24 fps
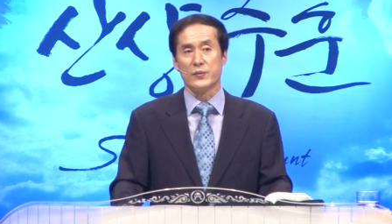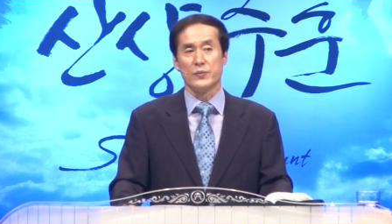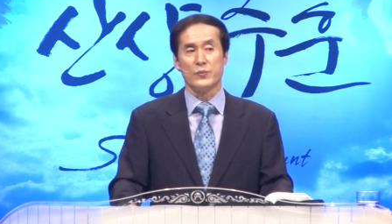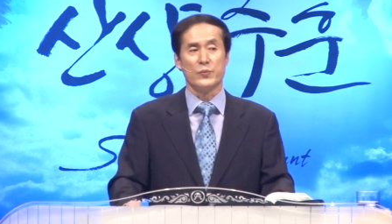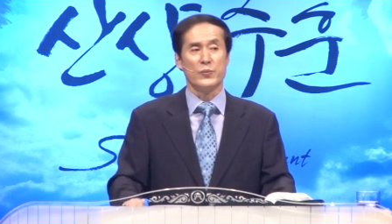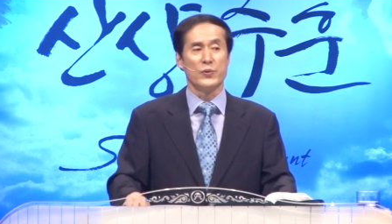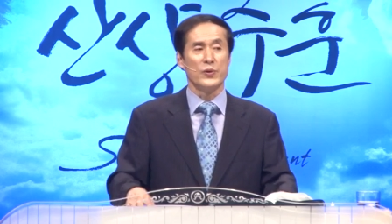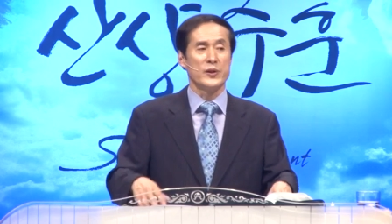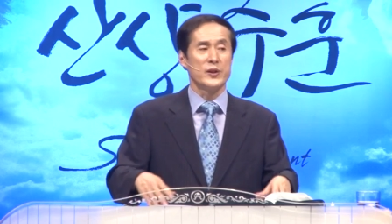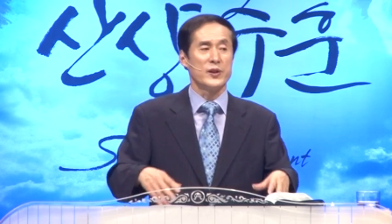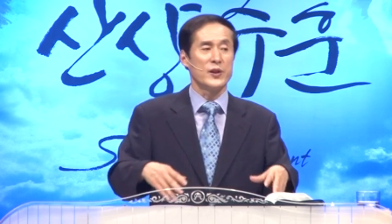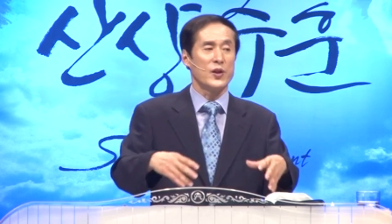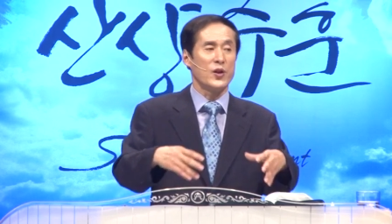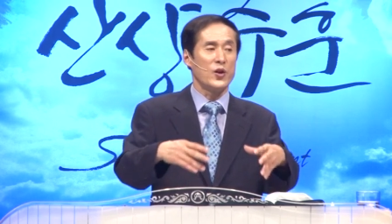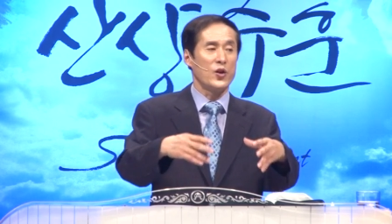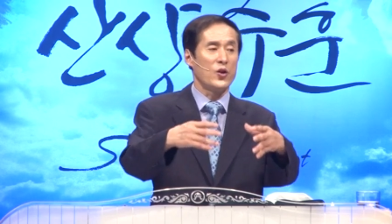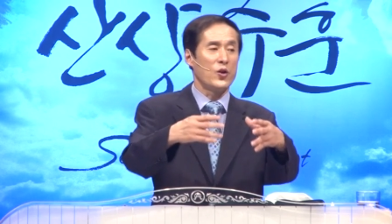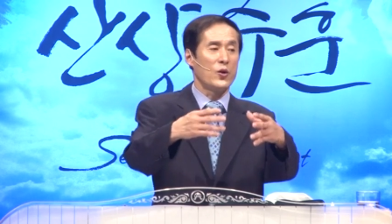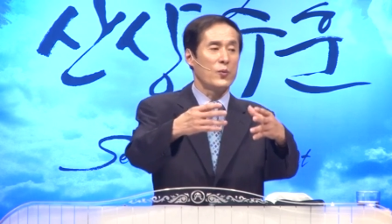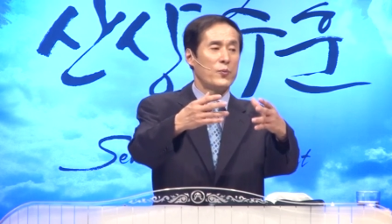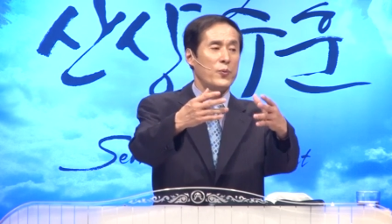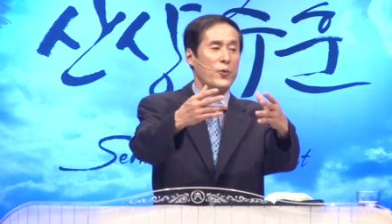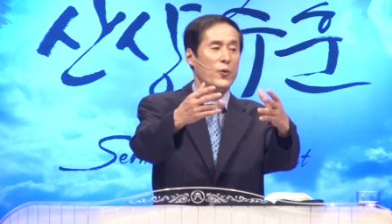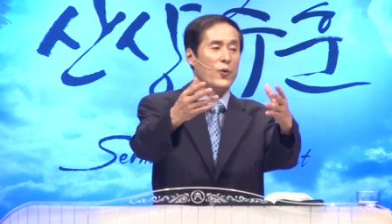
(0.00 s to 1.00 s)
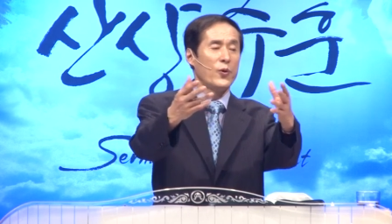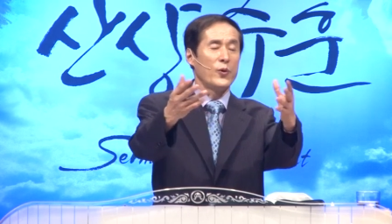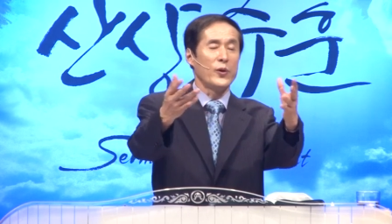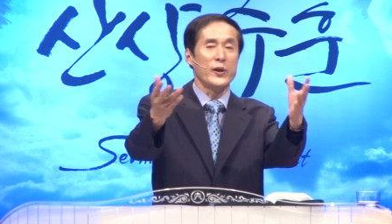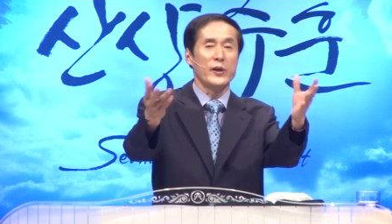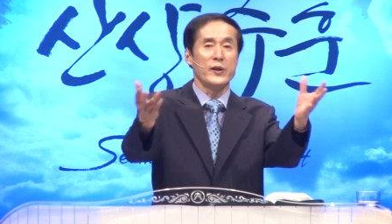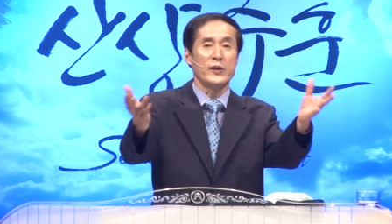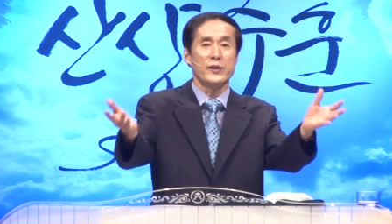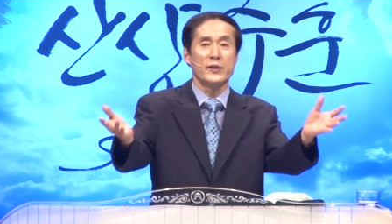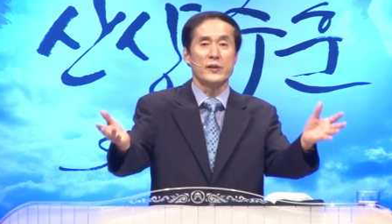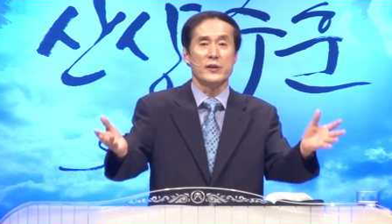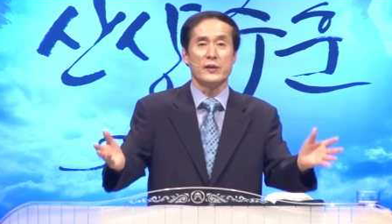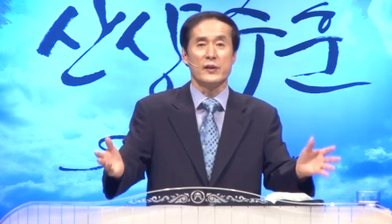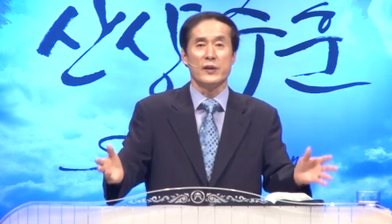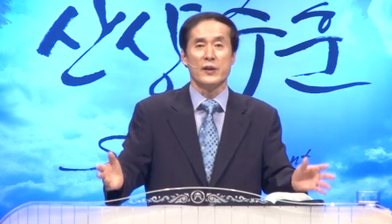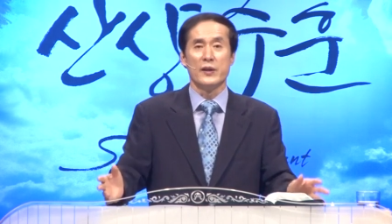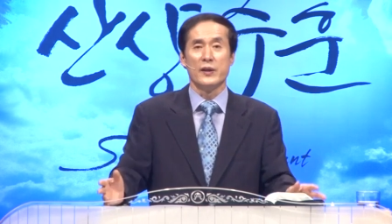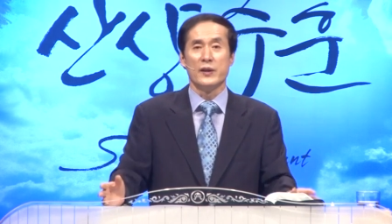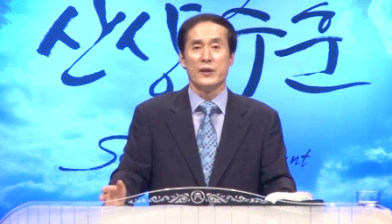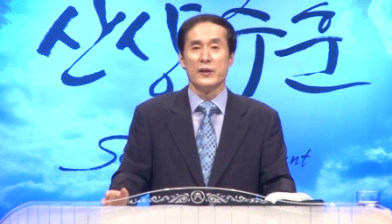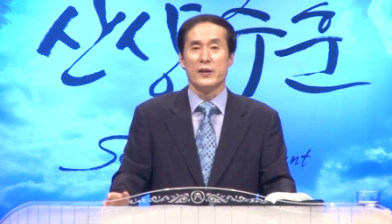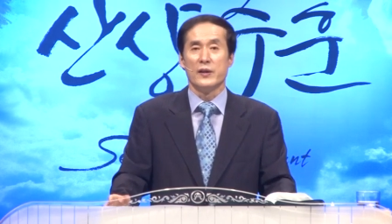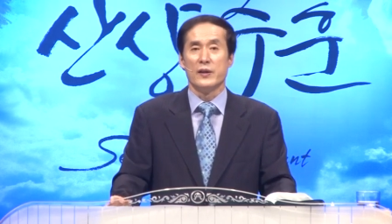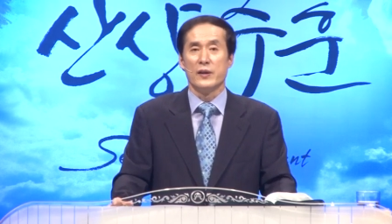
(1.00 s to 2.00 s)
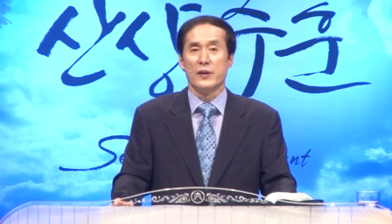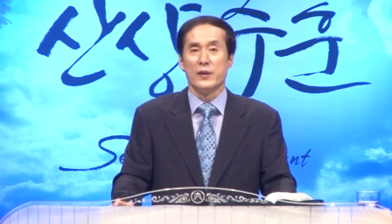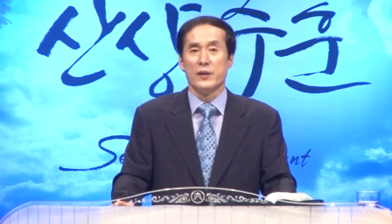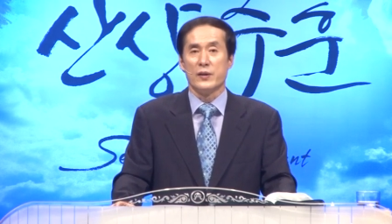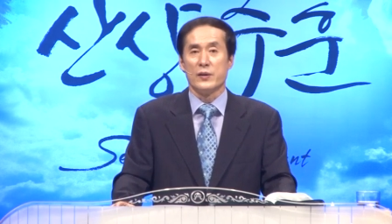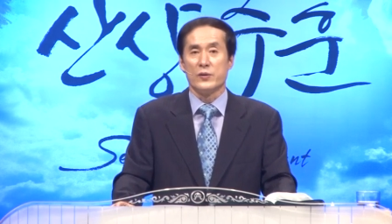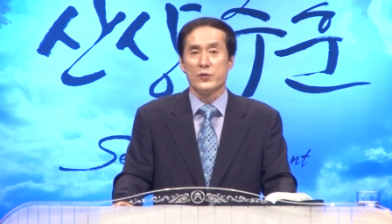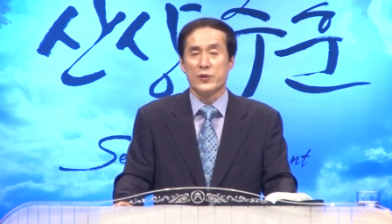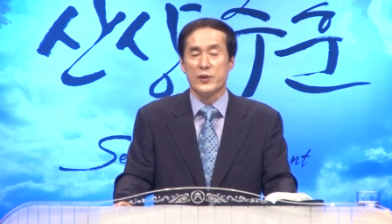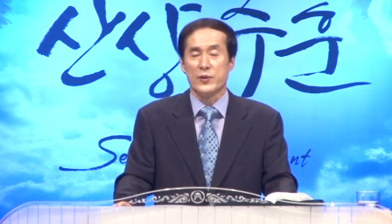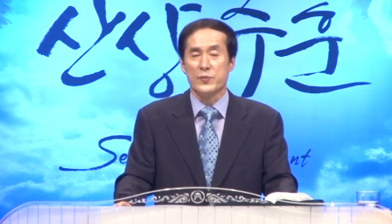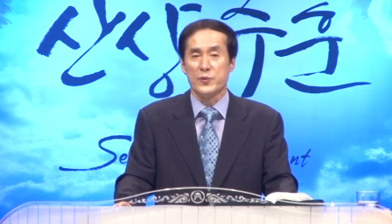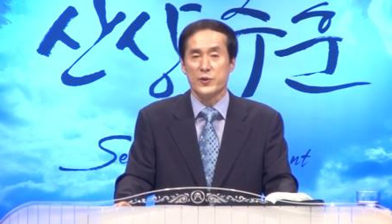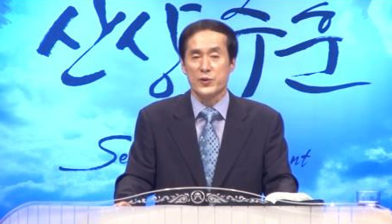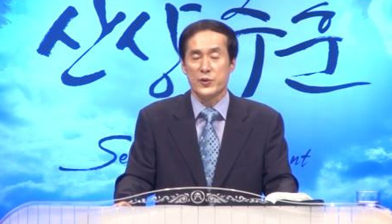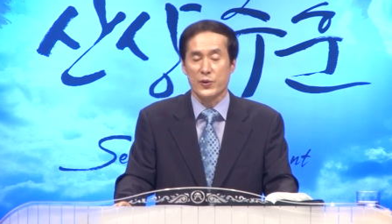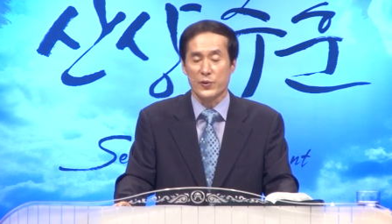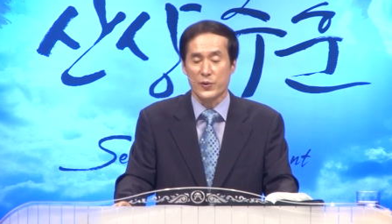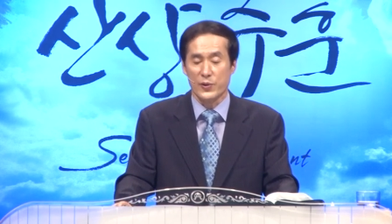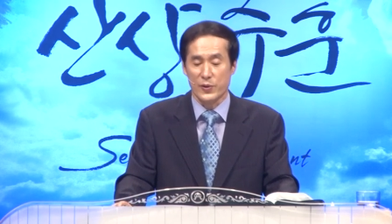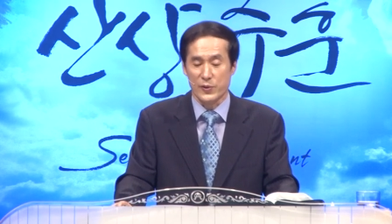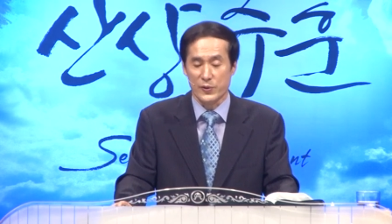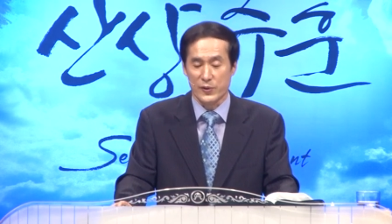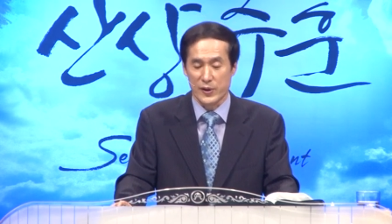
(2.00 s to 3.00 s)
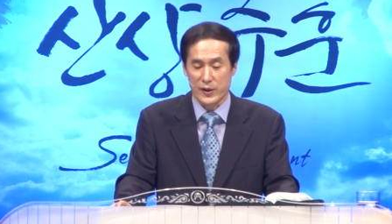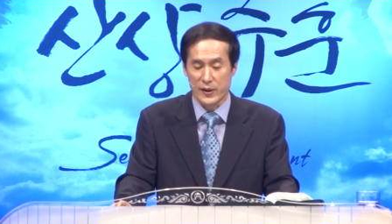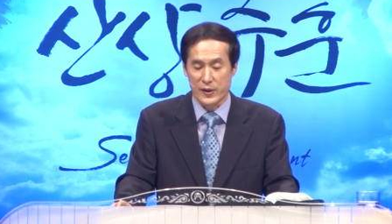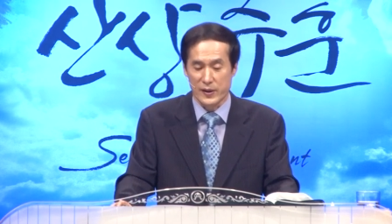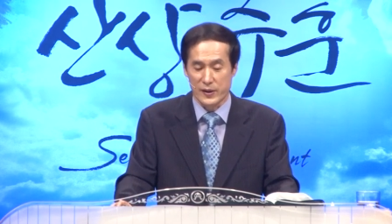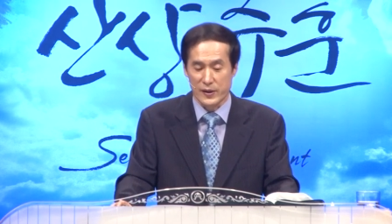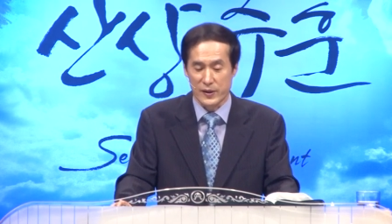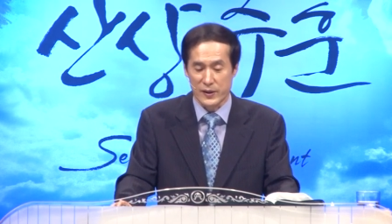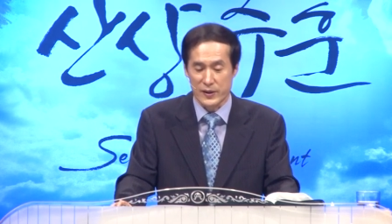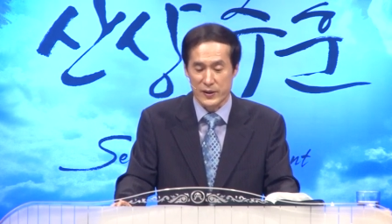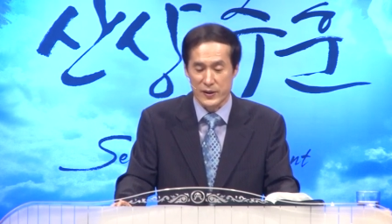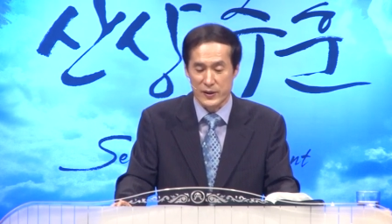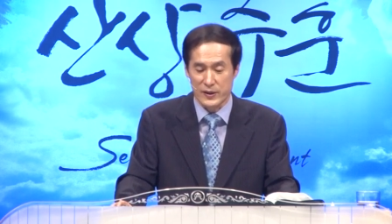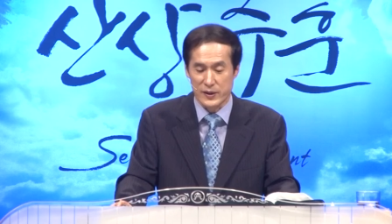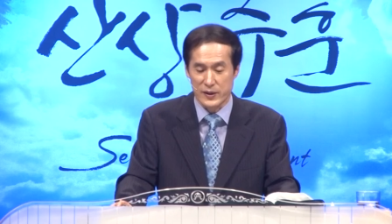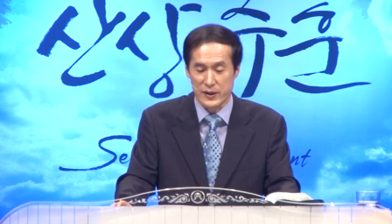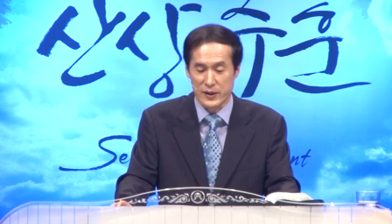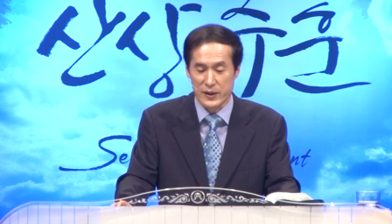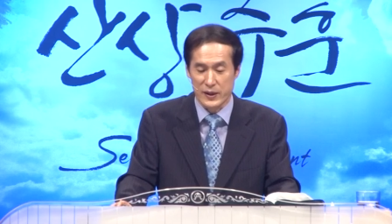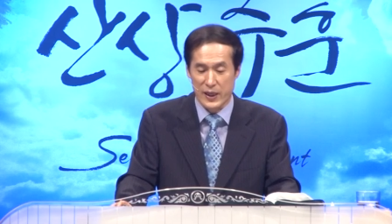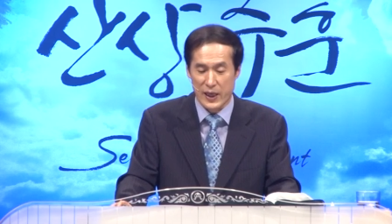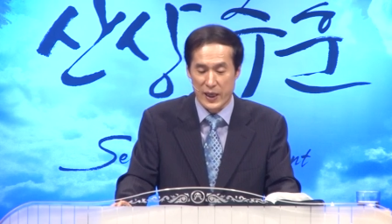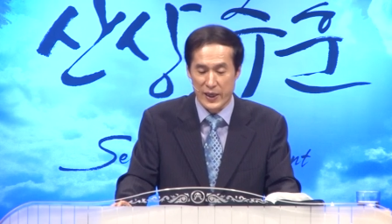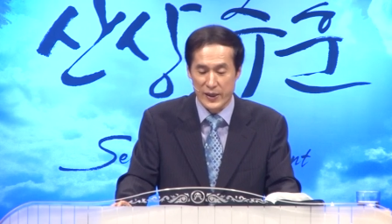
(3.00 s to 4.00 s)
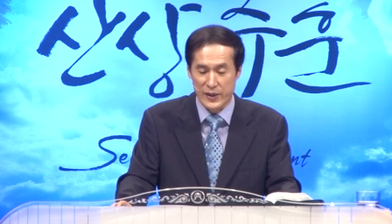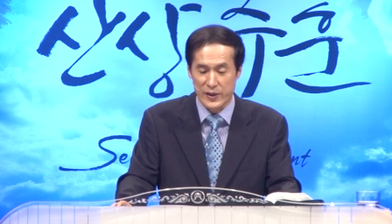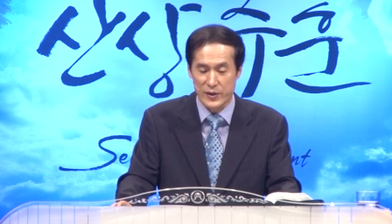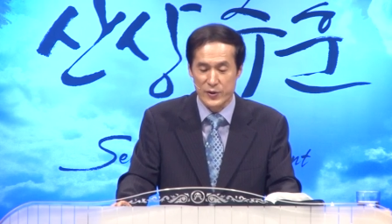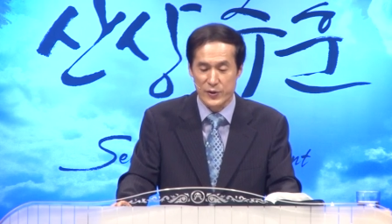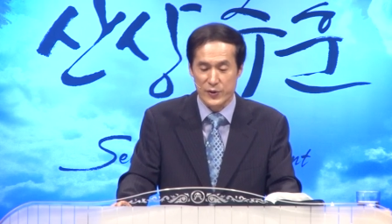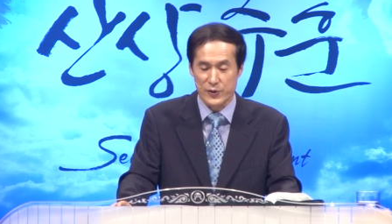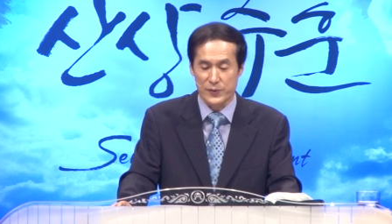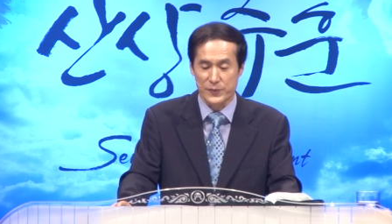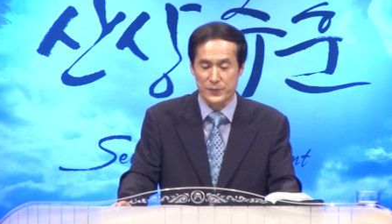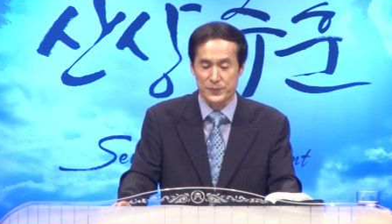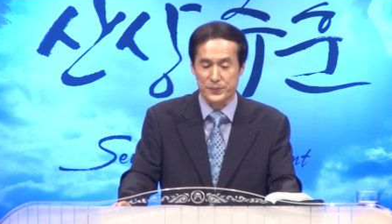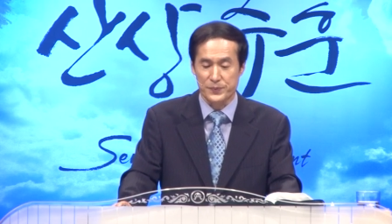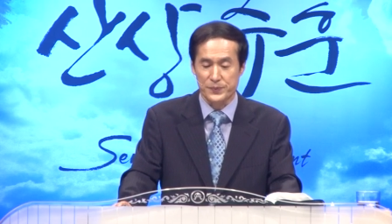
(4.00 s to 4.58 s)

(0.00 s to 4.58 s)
물질로 보이는 짐승으로 드리는 것이 아니죠.